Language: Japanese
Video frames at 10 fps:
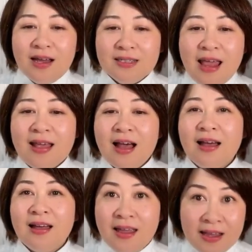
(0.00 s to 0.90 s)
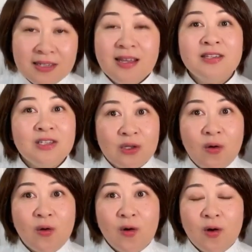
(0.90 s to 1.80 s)
製菓衛生士
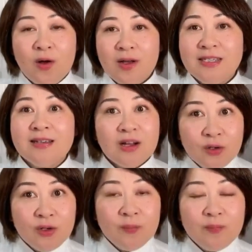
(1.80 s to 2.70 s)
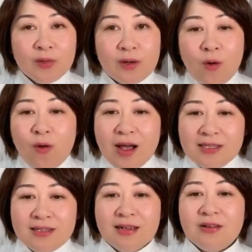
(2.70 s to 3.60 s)
の資格、国家
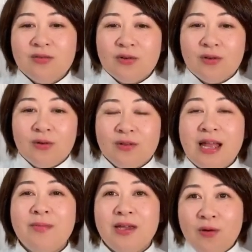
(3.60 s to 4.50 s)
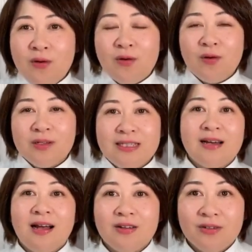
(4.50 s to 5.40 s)
資格を取るための座
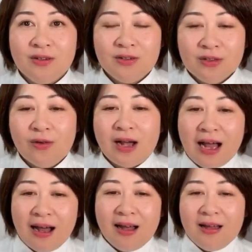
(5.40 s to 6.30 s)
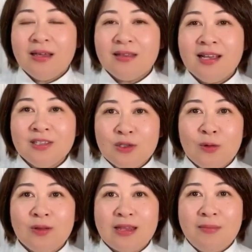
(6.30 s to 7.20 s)
学とかテスト
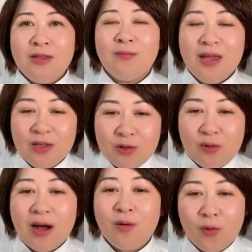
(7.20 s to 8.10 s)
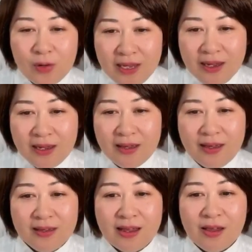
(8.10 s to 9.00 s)
のための勉強が多
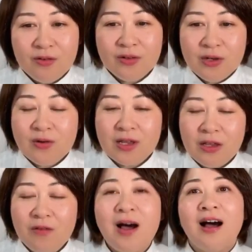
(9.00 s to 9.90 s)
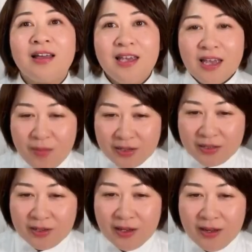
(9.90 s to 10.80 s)
いっていうようなのは聞きます。